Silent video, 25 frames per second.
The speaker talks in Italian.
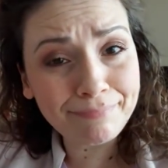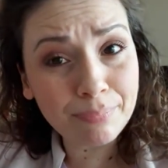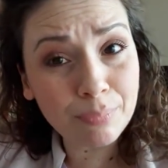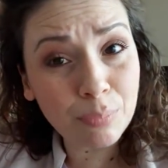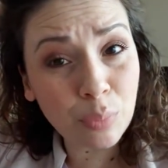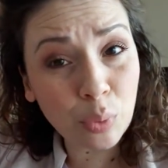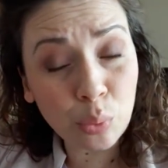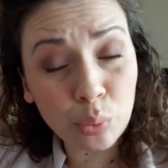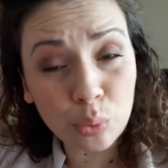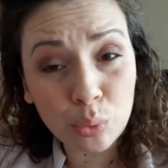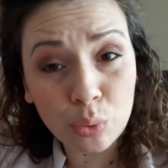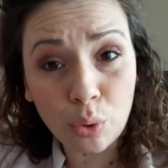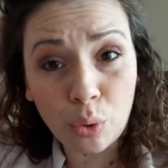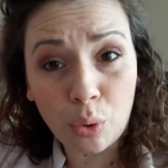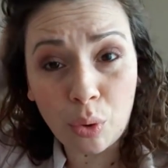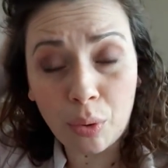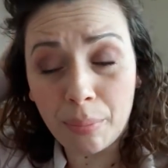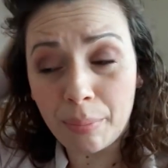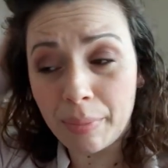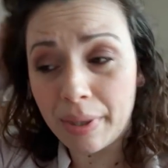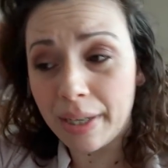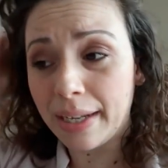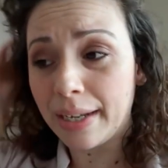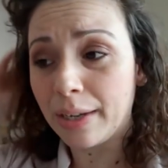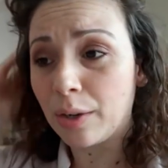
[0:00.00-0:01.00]
brutto
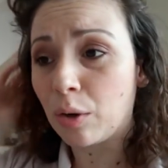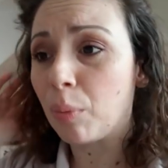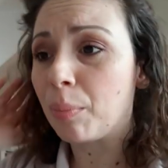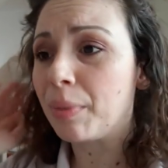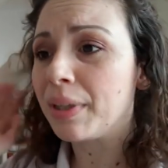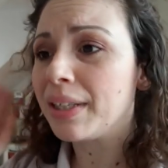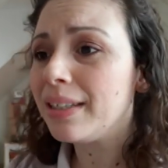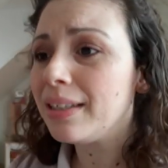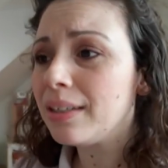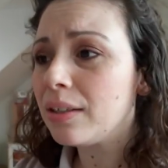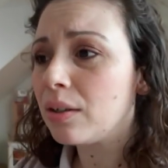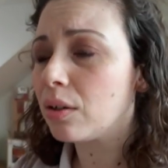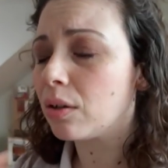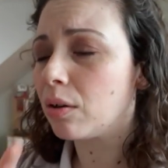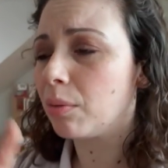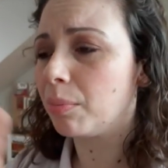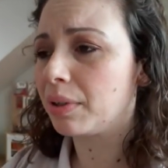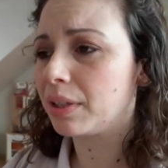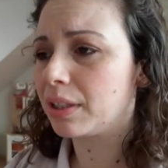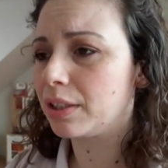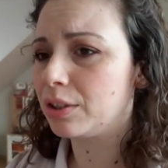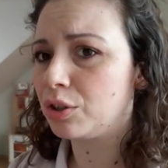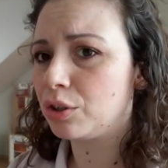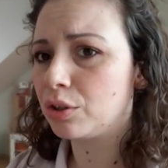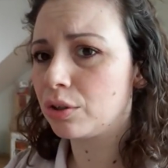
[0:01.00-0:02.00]
come, come, dicono,
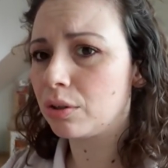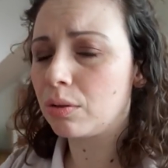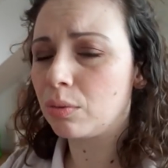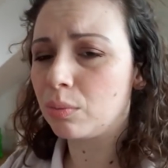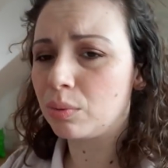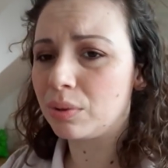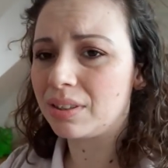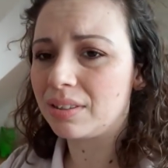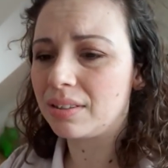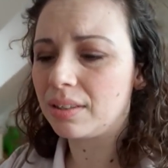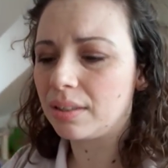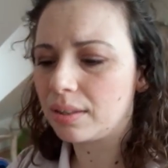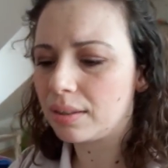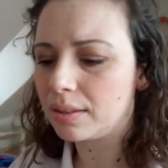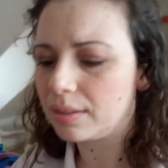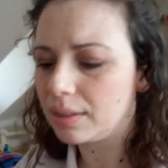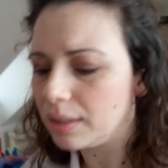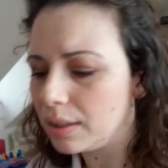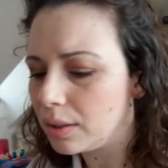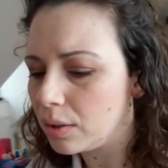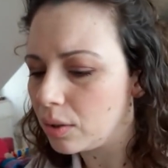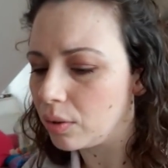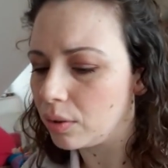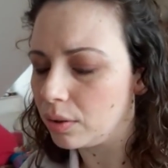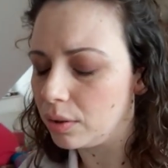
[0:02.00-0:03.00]
perché ci sono questi
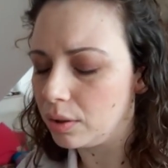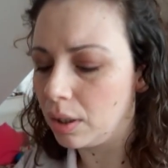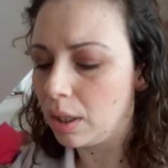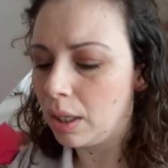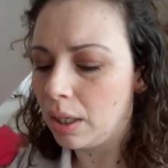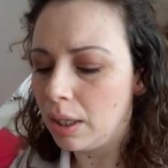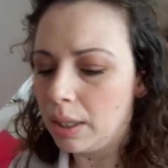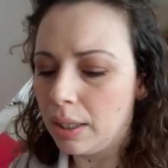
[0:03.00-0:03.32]
articoli